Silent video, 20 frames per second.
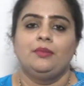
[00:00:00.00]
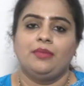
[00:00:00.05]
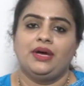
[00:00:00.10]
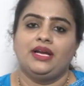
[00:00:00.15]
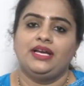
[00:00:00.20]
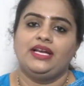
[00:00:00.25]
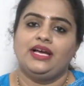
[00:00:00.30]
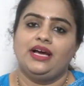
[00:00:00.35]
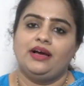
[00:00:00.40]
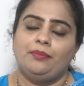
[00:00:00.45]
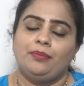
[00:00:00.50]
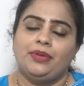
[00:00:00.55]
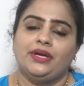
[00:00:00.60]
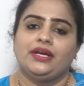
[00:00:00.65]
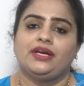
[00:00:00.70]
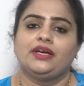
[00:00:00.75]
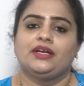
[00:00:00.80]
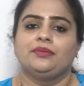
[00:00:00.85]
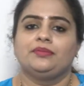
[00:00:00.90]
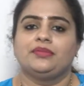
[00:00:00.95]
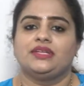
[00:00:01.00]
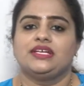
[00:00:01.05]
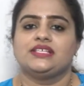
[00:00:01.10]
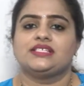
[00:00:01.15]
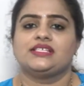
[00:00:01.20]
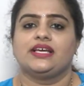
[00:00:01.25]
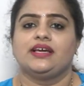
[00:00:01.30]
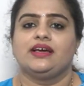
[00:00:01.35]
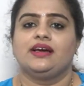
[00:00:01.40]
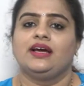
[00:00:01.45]
మళ్ళీ ఆ పరికరం
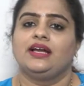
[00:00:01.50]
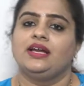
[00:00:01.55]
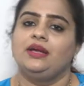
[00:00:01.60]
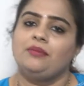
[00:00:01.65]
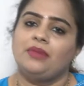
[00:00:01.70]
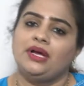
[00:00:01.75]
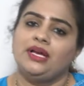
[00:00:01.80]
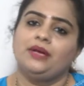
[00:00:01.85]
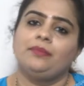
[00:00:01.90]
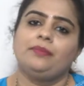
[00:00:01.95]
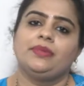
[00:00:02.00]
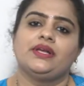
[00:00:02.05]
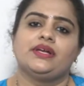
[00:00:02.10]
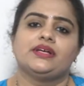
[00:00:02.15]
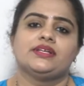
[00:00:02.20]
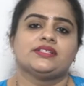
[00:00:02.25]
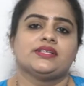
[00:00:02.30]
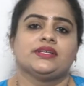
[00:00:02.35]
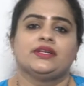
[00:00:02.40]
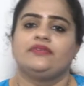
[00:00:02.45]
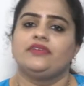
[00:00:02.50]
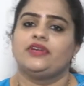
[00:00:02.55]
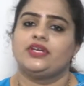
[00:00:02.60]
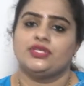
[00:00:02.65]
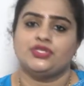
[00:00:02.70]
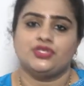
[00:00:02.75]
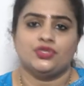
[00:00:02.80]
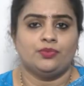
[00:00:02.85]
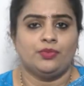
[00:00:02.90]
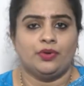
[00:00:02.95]
తీసేయగానే మళ్ళీ పీరియడ్స్ అనేవి
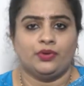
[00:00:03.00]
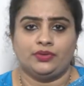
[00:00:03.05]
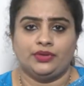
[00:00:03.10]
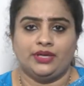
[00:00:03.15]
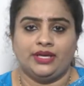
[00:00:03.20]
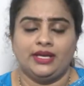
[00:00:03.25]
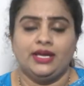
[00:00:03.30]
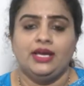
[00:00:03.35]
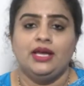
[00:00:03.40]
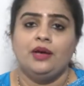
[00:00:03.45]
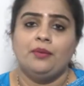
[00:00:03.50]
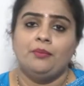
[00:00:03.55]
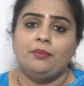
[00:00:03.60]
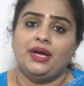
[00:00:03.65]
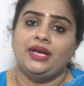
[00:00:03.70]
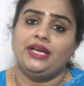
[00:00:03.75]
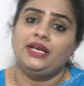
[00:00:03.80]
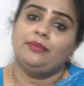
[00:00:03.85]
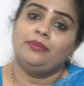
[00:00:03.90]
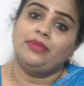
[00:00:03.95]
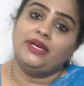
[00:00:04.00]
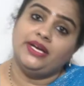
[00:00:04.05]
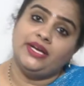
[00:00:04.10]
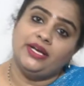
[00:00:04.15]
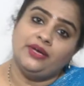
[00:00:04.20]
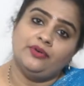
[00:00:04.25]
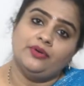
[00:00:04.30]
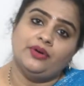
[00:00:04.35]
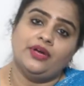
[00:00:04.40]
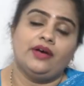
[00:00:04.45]
రెజ్యూమ్ అవుతాయి మళ్ళీ
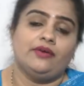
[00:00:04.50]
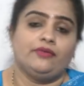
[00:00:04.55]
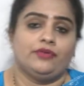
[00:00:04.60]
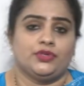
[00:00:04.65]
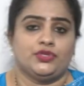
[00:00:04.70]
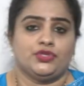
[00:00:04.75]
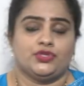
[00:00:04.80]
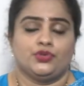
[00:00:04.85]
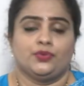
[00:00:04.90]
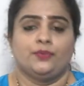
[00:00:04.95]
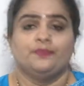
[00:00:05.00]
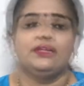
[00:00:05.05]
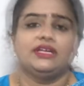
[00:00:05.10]
బ్లీడింగ్ కూడా అవ్వచ్చు